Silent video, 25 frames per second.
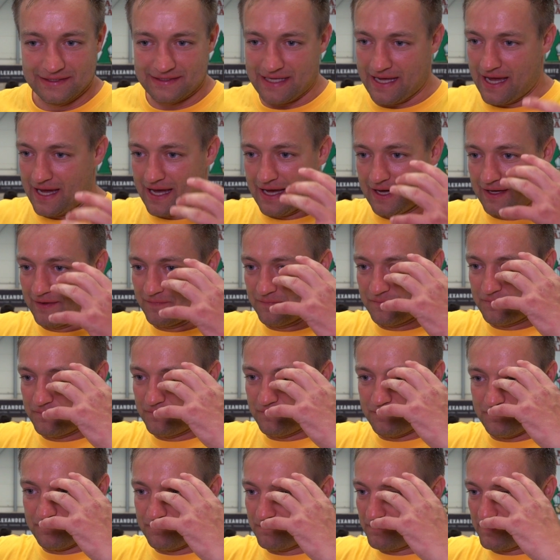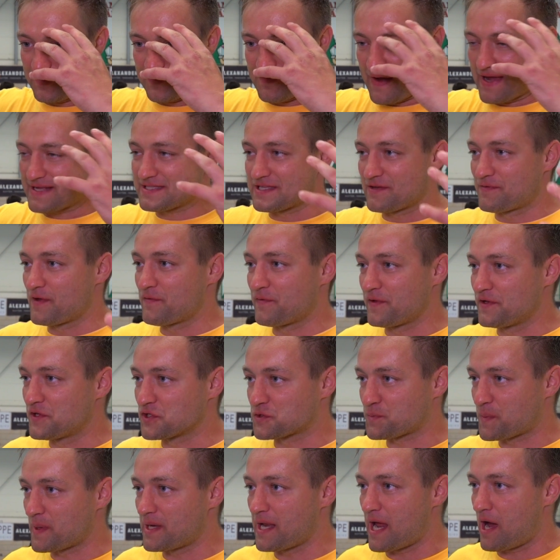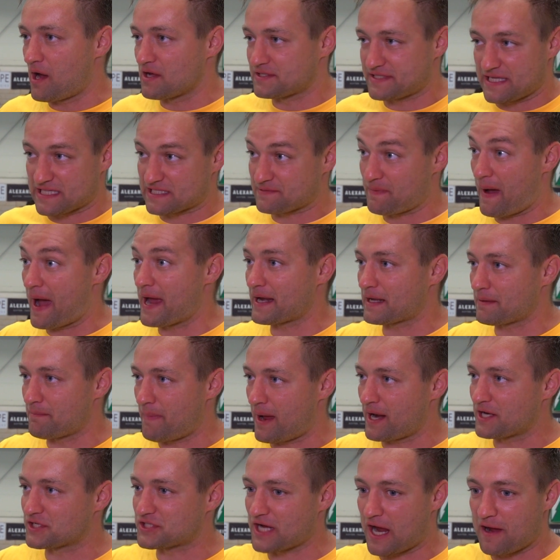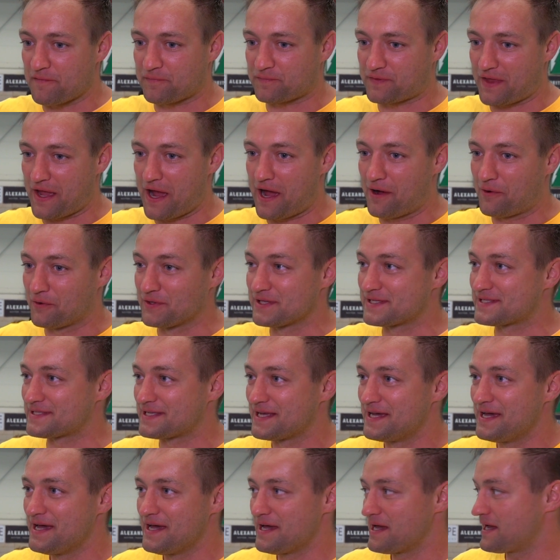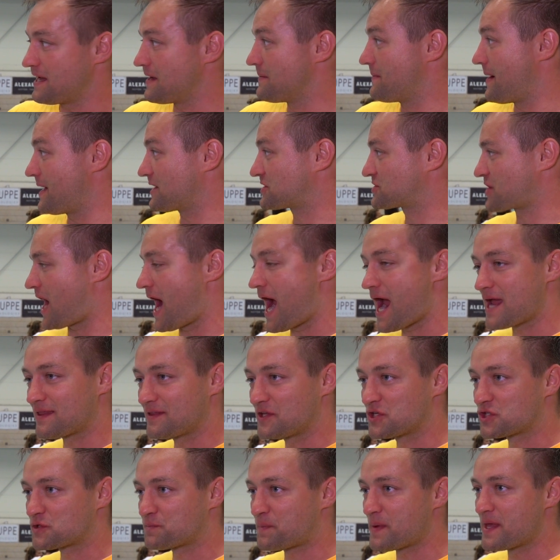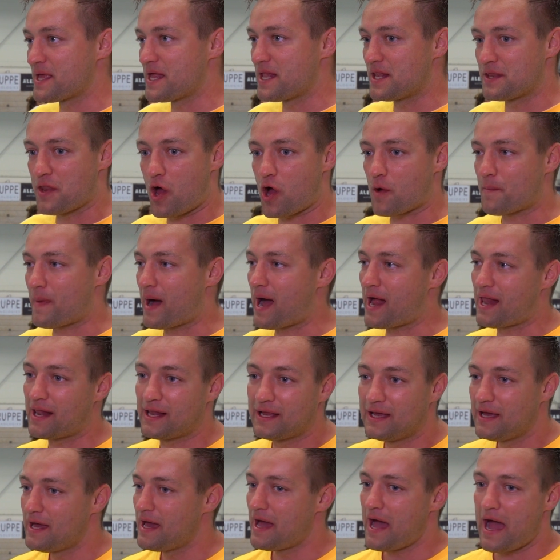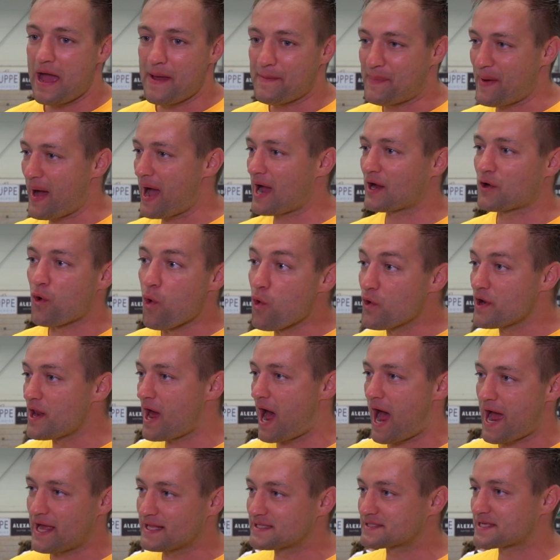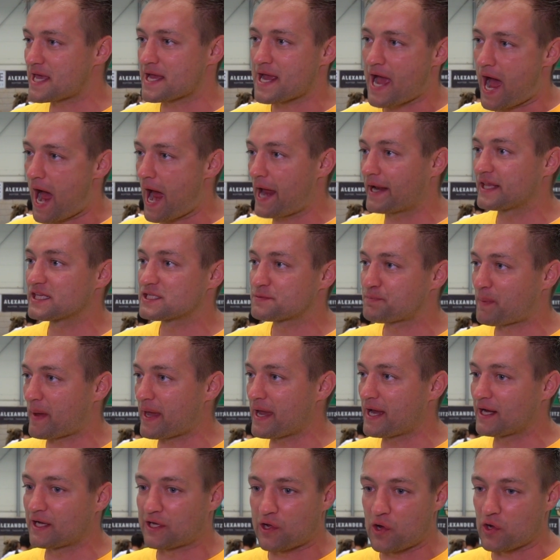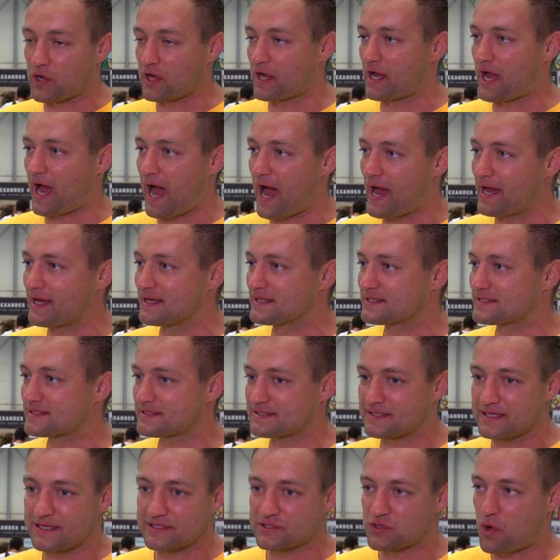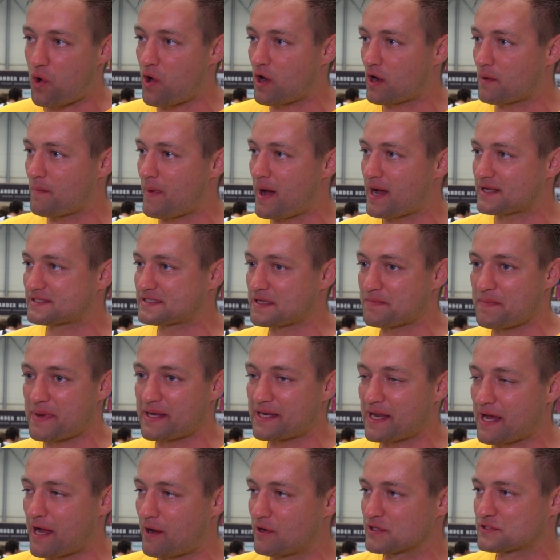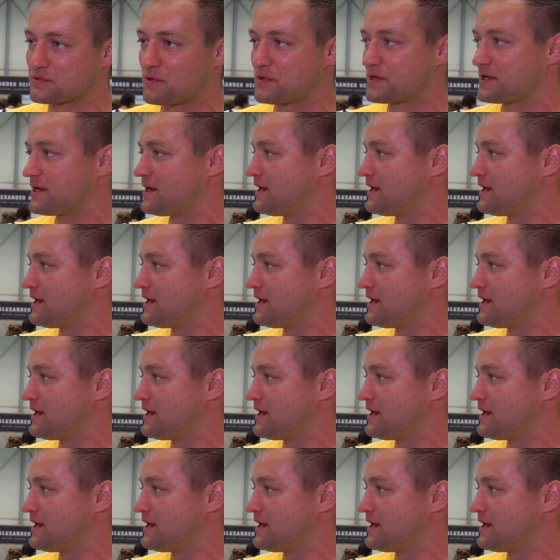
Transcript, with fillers: der, ich weiß nicht wie viele Spieler aus der zweiten Mannschaft, der uns im entscheidenden Spiel nochmal ein paar gute 1 gegen 1 bringt, Lücken reißt, äh, Tore macht, 7 Meter rausholt.